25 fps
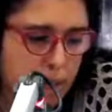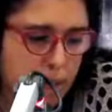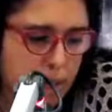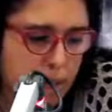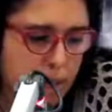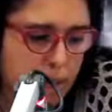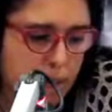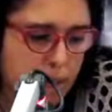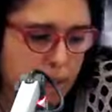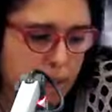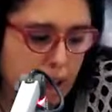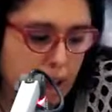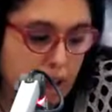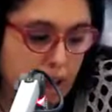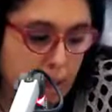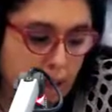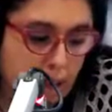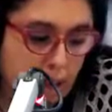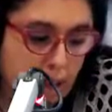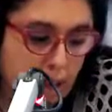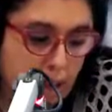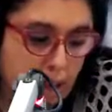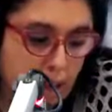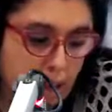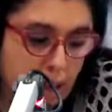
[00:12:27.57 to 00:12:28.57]
إيه، نعم.
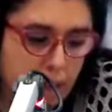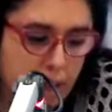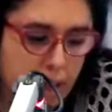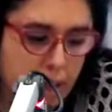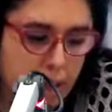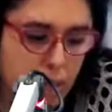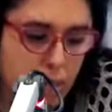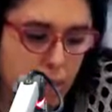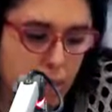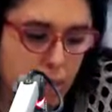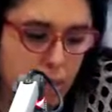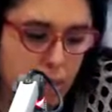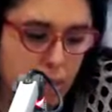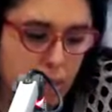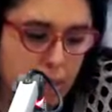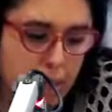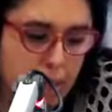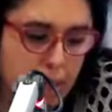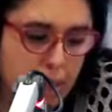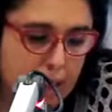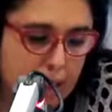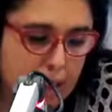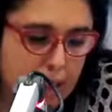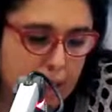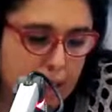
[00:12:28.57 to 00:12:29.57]
بالخطا المزعوم
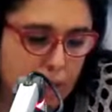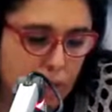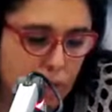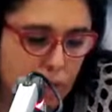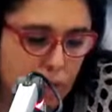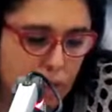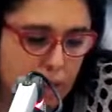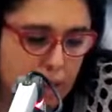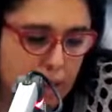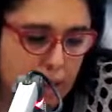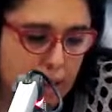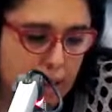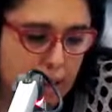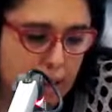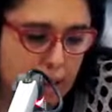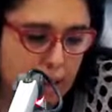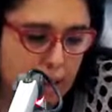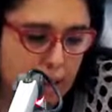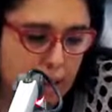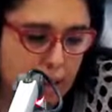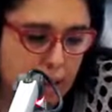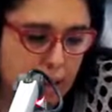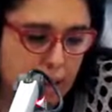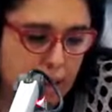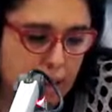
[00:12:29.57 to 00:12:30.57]
كذلك انتم
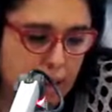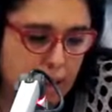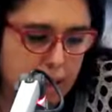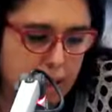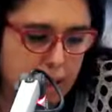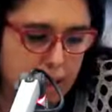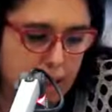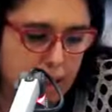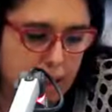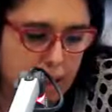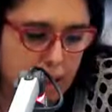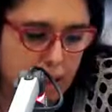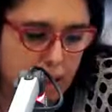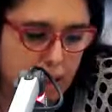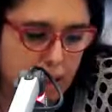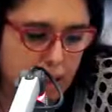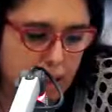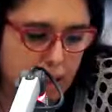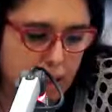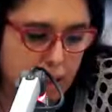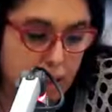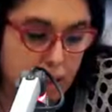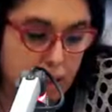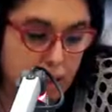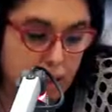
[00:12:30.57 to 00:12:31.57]
ضد حملات
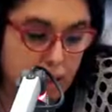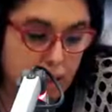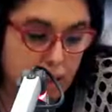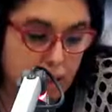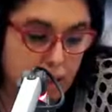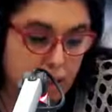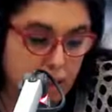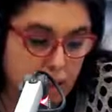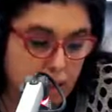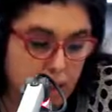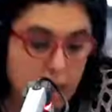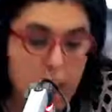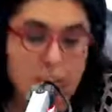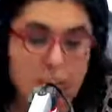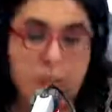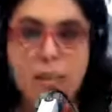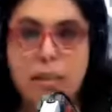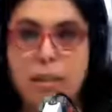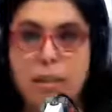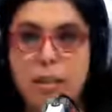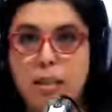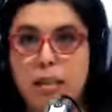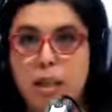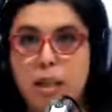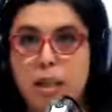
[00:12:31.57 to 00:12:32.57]
التشويه
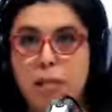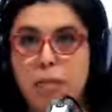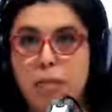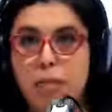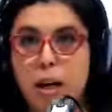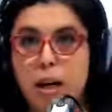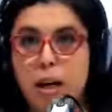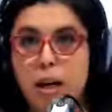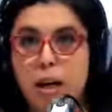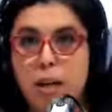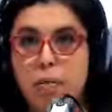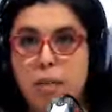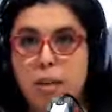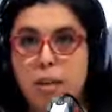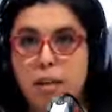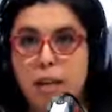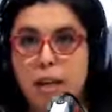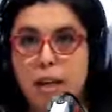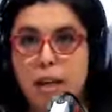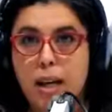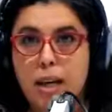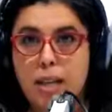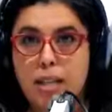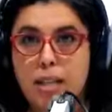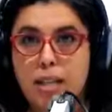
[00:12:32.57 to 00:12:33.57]
اللي تطال المخابر
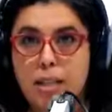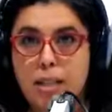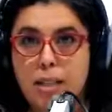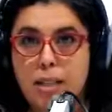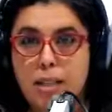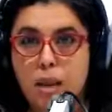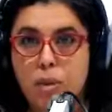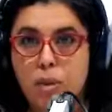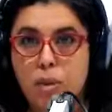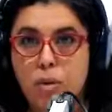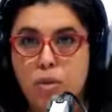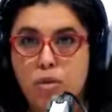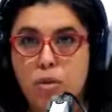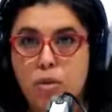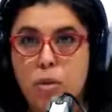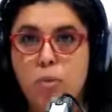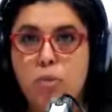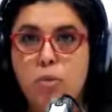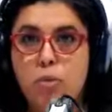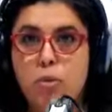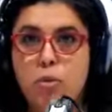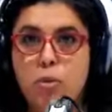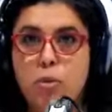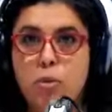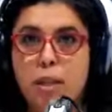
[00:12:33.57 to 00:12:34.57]
الخاصه تراو
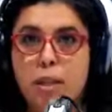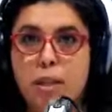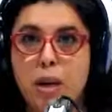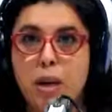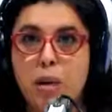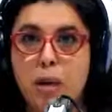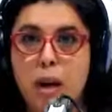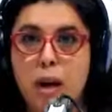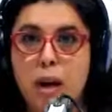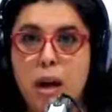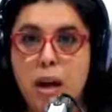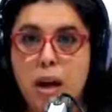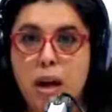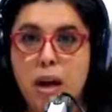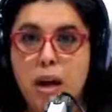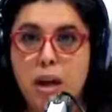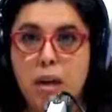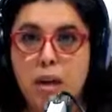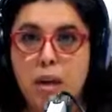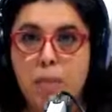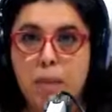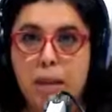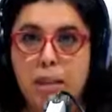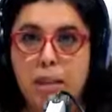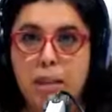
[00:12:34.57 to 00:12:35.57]
انكم انتم توا
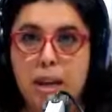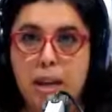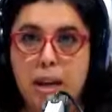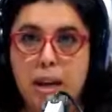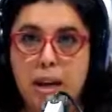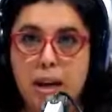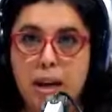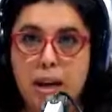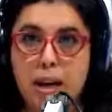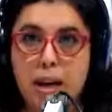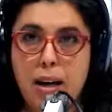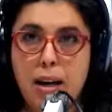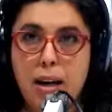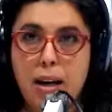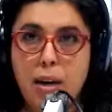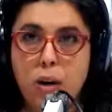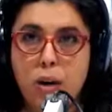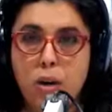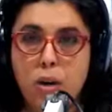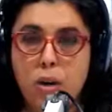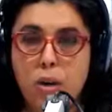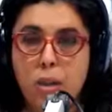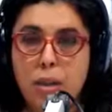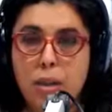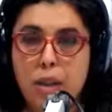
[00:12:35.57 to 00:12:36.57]
معناها آه،
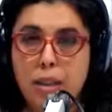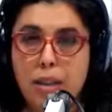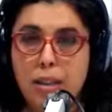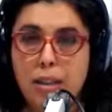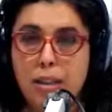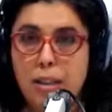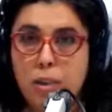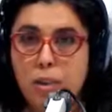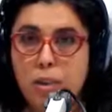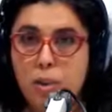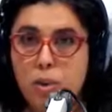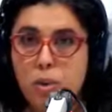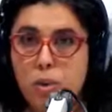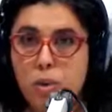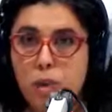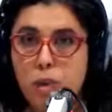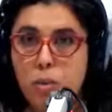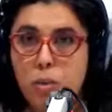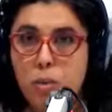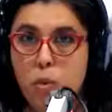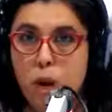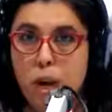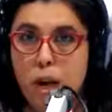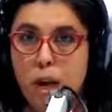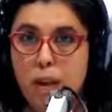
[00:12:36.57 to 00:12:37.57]
عرضه
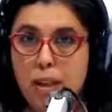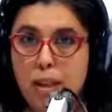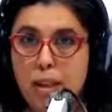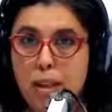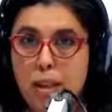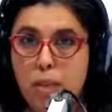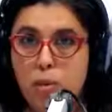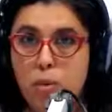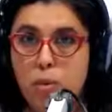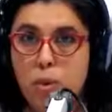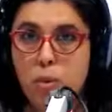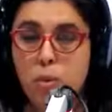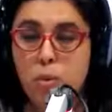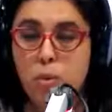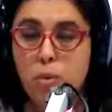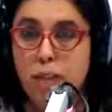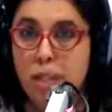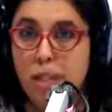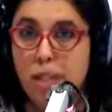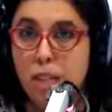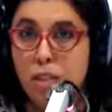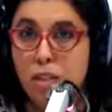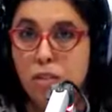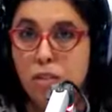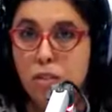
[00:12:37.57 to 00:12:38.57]
لتشويه معين
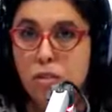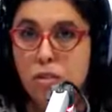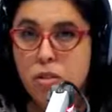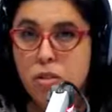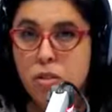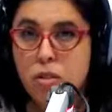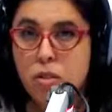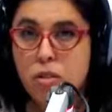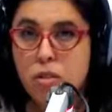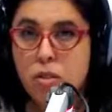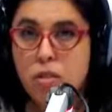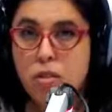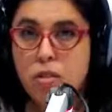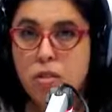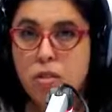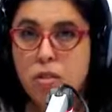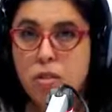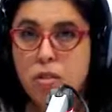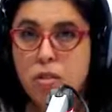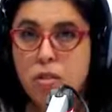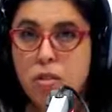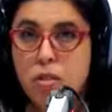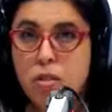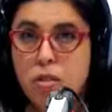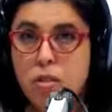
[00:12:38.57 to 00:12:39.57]
وممنهج؟
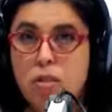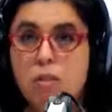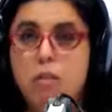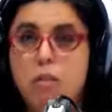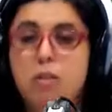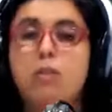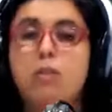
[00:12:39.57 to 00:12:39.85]
ما